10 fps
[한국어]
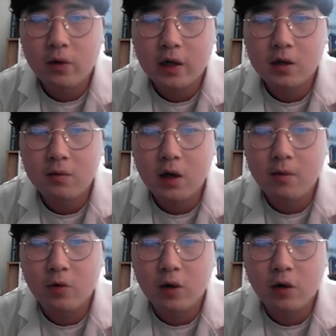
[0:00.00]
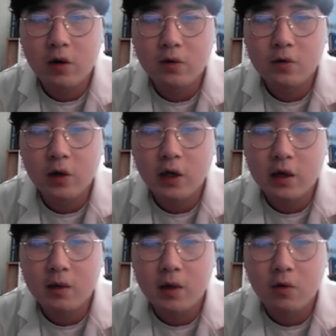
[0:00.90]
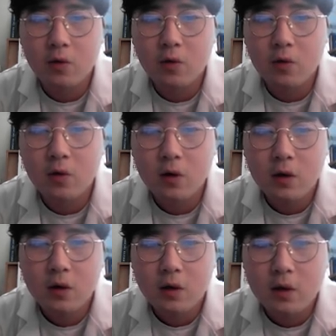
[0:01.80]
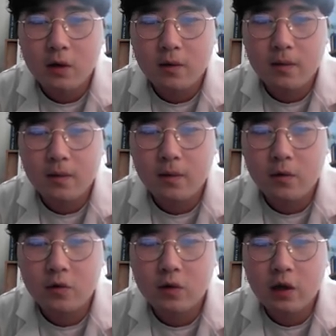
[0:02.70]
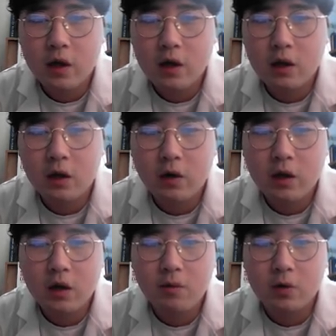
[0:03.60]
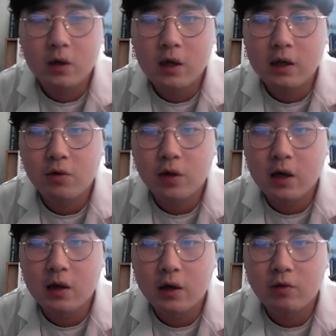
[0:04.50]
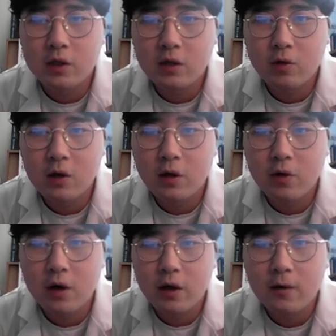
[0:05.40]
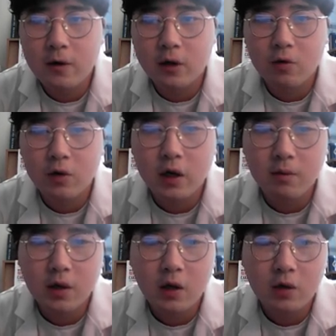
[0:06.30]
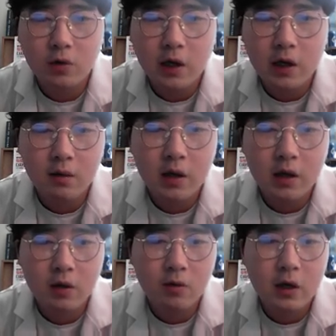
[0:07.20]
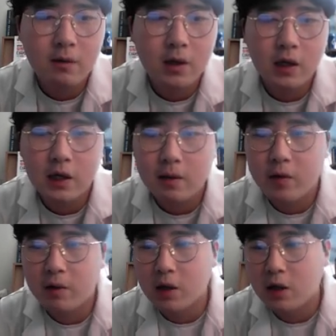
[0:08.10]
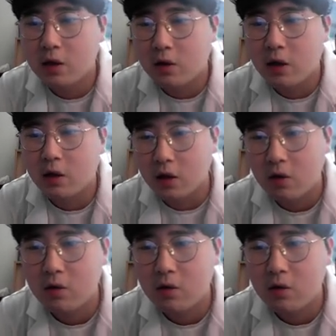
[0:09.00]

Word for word: 딱정벌레 목이고요. 종이 가장 많고, 유충은 세 쌍의 자리와 한 쌍의 복지를 가지고 있다. 그리고 시초를 형성한다. 여기 동그라미, 종이 가장 많다 동그라미, 길앞잡이는 이렇게 생긴 거